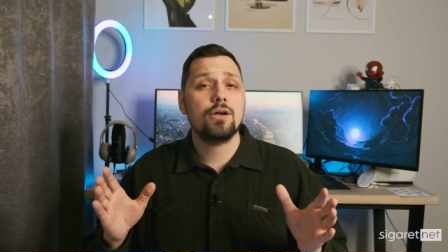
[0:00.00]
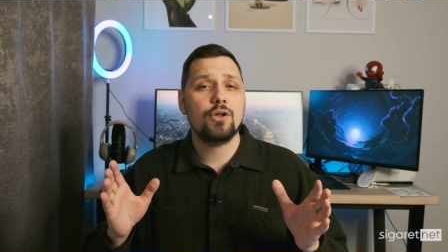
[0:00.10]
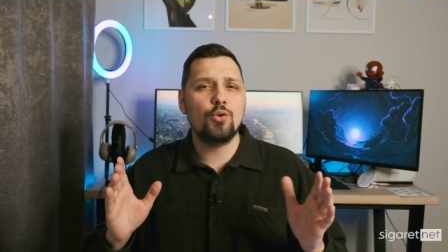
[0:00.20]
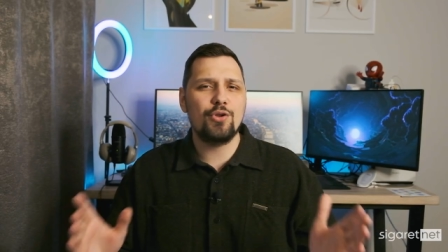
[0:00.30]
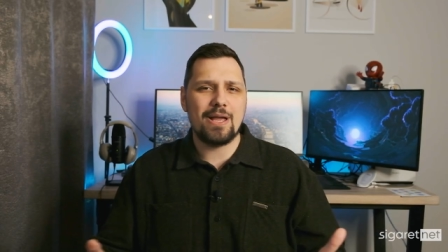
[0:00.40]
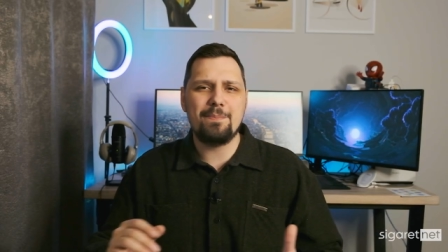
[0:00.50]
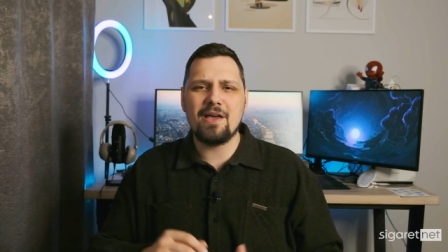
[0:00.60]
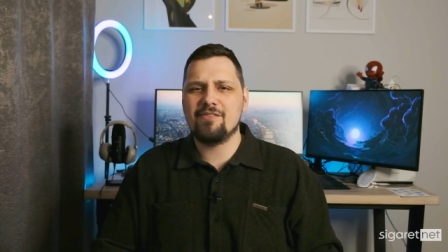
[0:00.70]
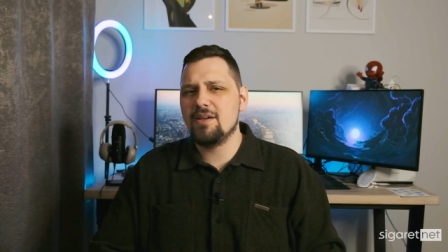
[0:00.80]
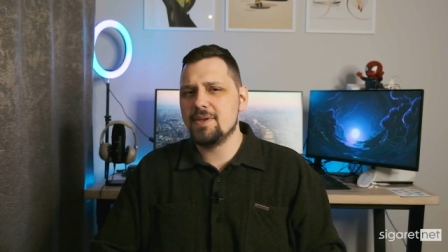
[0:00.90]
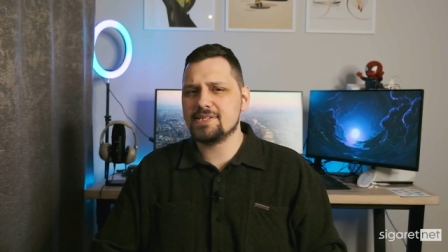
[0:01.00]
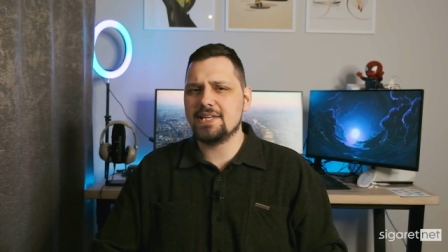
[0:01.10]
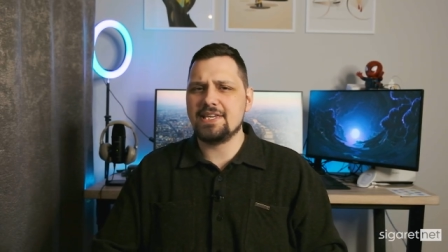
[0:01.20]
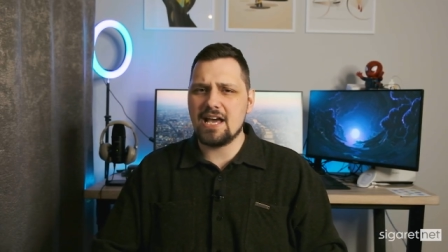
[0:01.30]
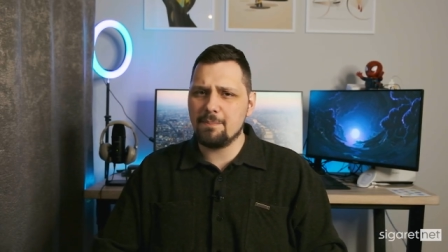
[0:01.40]
Ну и на первое место
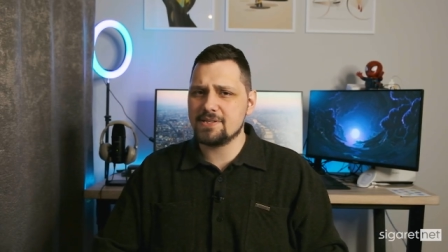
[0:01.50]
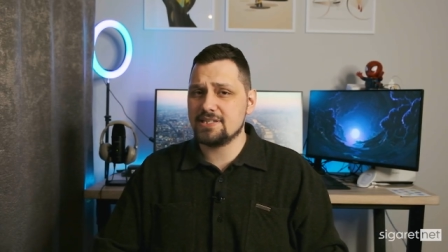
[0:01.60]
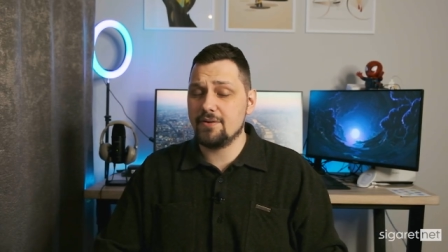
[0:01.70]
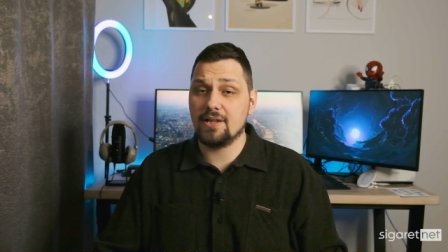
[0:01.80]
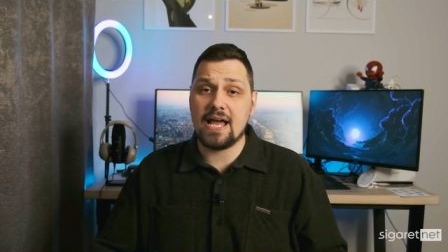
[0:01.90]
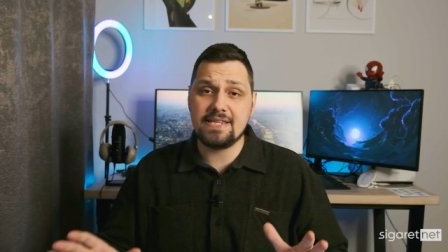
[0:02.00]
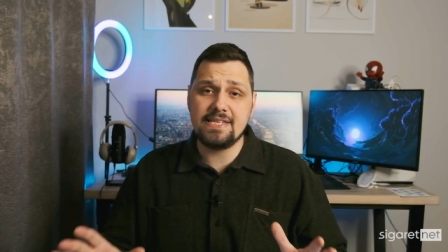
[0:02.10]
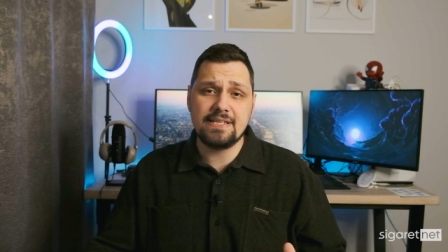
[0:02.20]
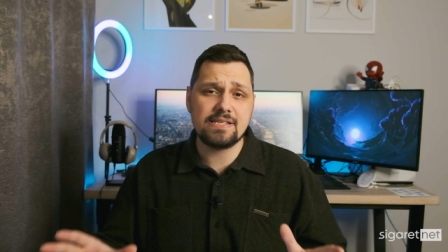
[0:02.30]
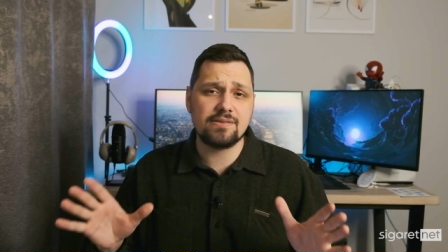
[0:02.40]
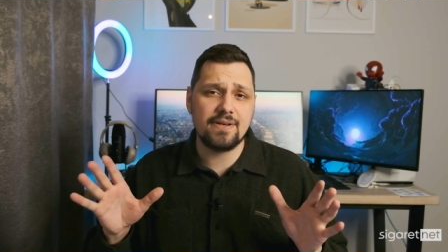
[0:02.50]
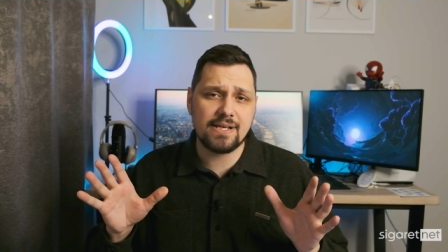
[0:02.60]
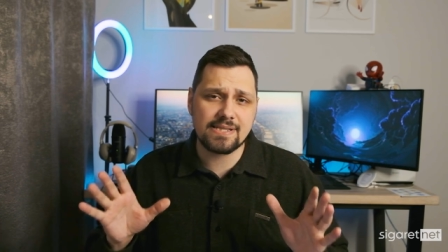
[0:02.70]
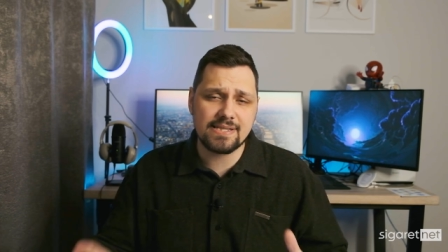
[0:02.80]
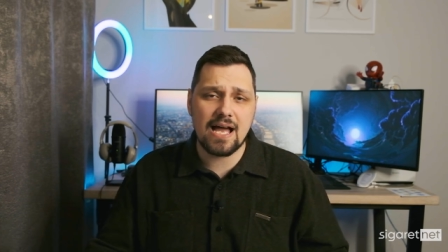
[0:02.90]
я поставил один из
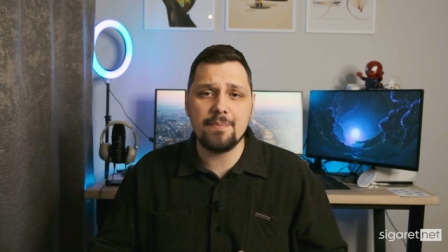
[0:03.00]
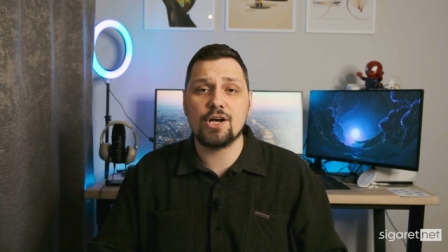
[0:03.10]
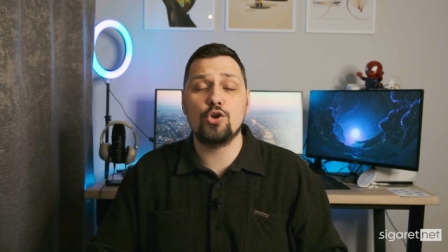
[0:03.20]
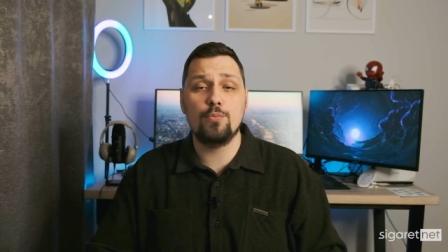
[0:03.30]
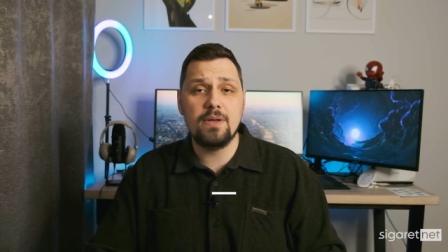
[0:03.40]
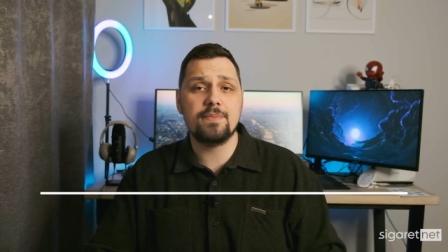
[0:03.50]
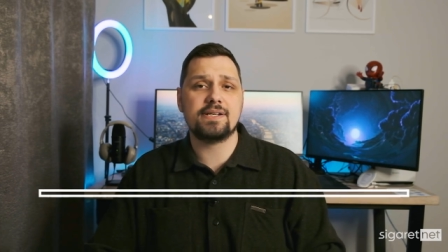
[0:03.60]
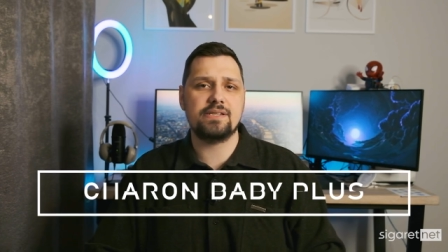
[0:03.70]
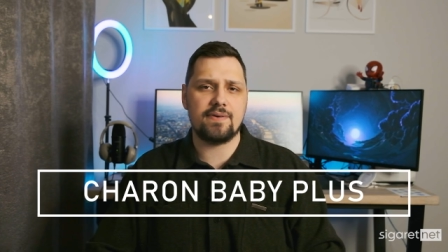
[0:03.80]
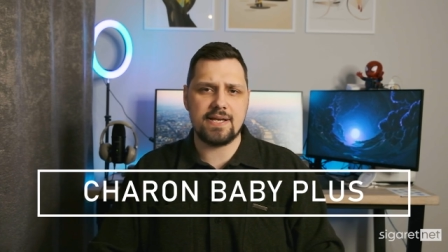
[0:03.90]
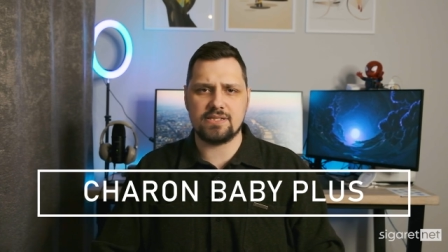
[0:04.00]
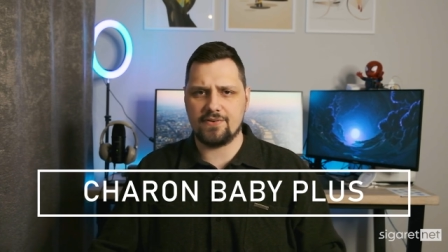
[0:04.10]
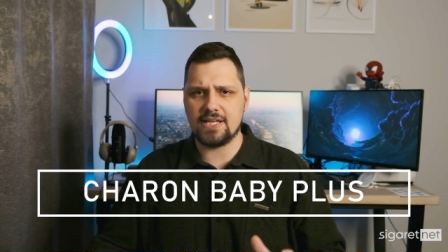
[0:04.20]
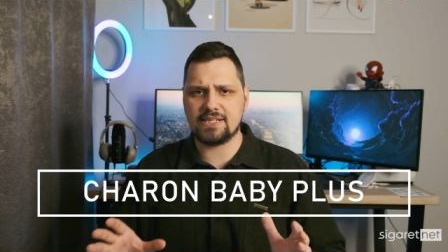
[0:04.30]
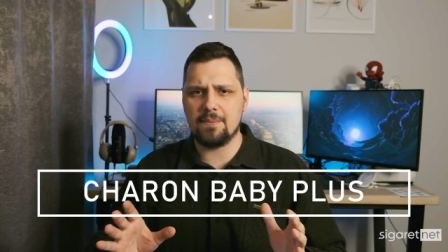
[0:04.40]
своих самых любимых девайсов
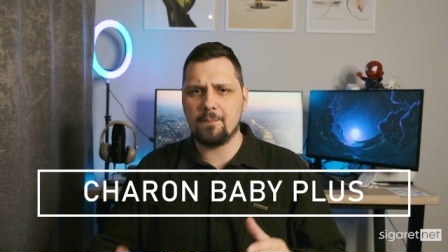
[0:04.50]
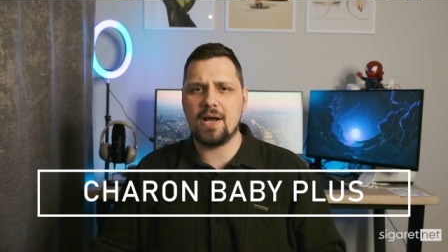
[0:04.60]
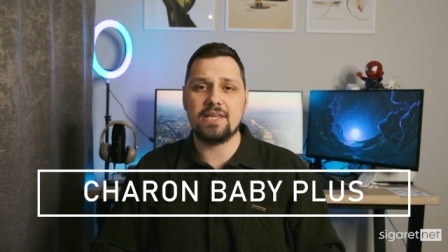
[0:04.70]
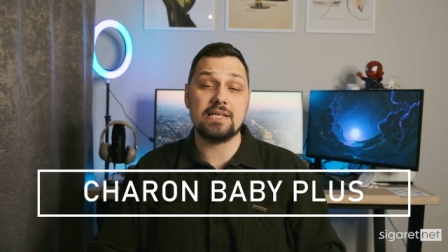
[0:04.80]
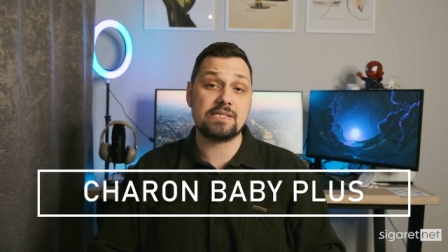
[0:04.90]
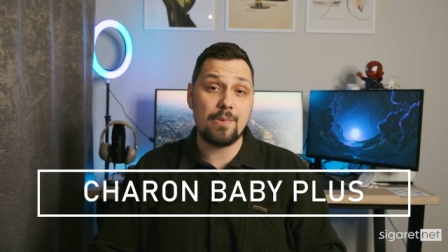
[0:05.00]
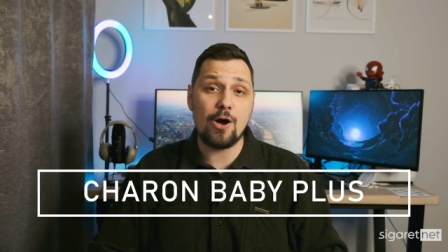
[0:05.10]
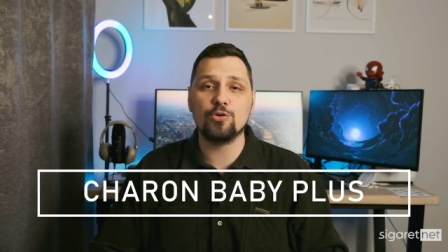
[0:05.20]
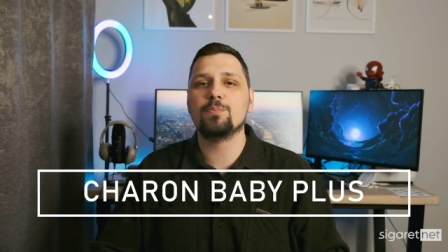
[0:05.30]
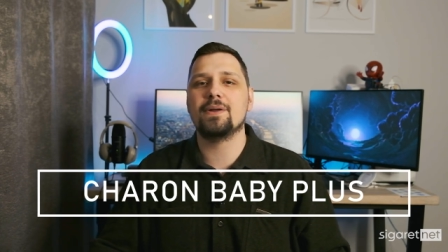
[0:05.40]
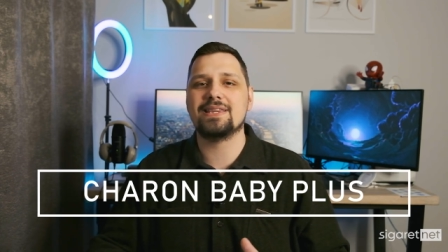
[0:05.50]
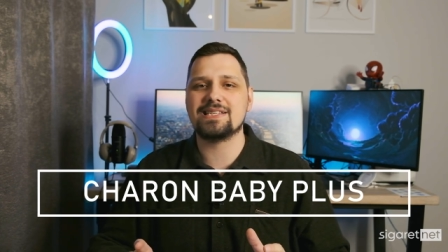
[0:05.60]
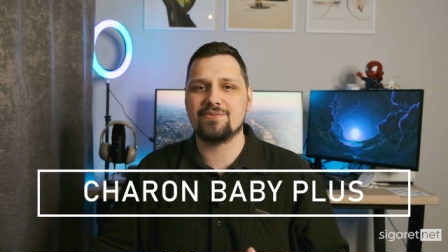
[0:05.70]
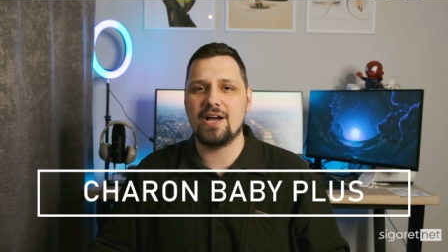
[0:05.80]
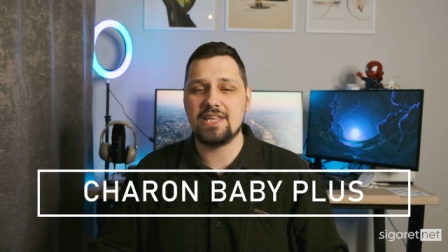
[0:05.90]
от компании Smount под
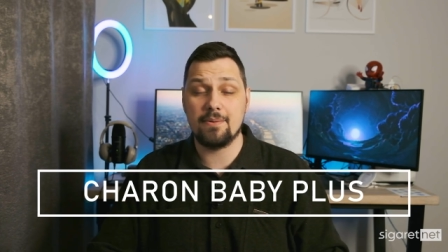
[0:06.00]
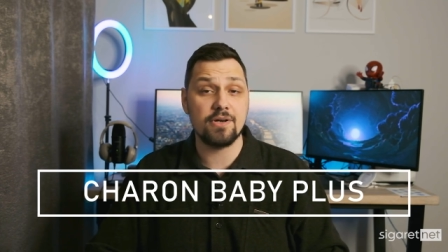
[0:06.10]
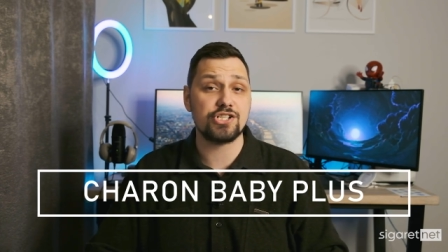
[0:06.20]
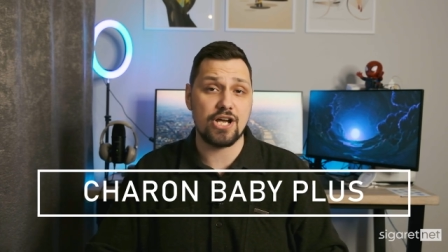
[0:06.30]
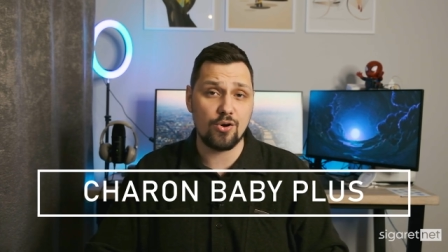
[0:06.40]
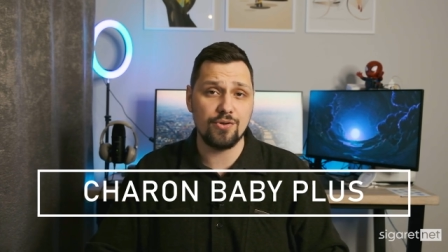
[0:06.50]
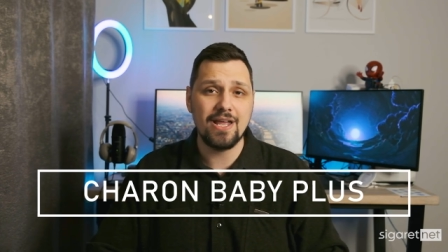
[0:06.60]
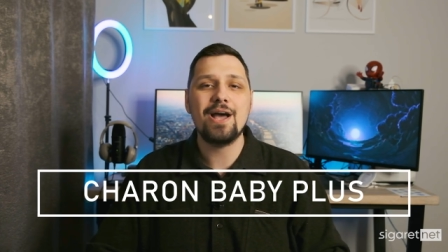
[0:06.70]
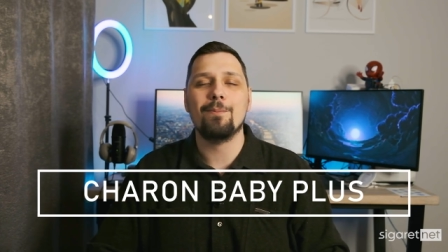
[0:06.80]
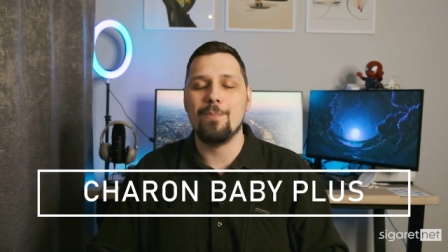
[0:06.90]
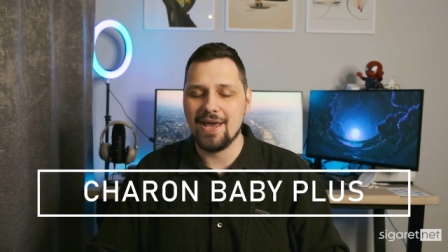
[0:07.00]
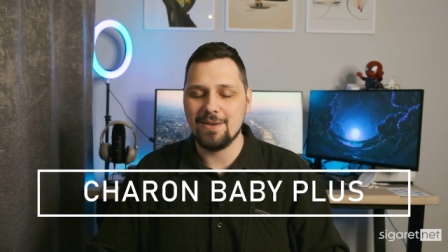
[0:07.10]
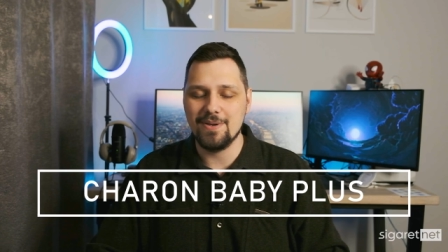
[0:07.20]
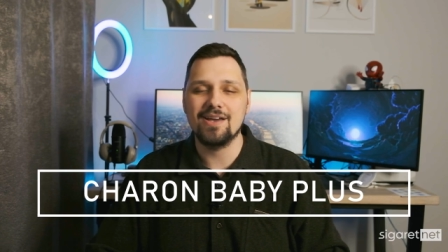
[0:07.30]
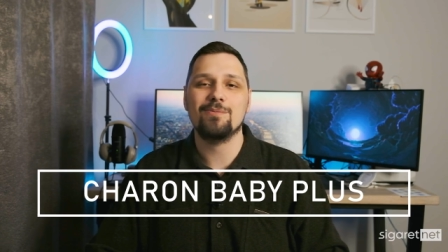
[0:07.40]
названием Sharon
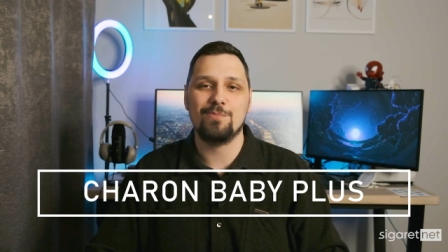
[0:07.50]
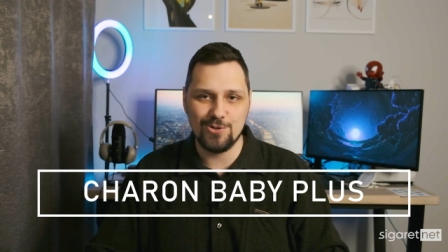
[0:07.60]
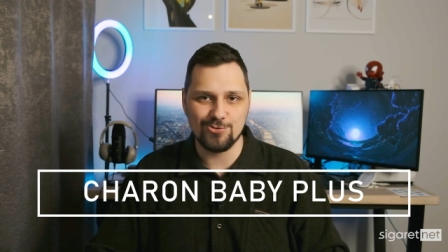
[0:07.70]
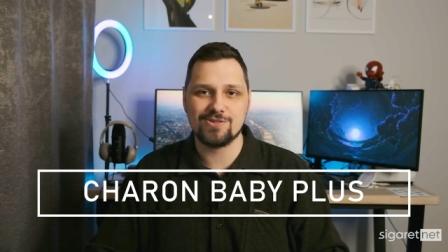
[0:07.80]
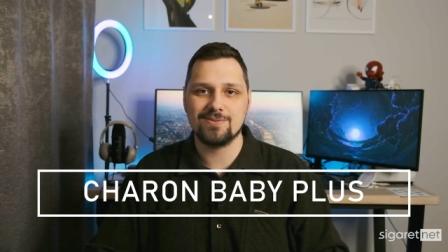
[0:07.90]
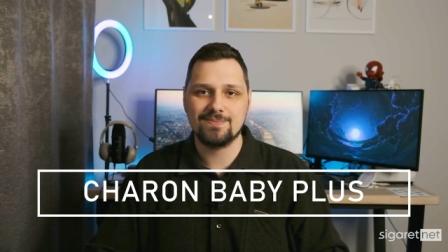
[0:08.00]
Baby Plus.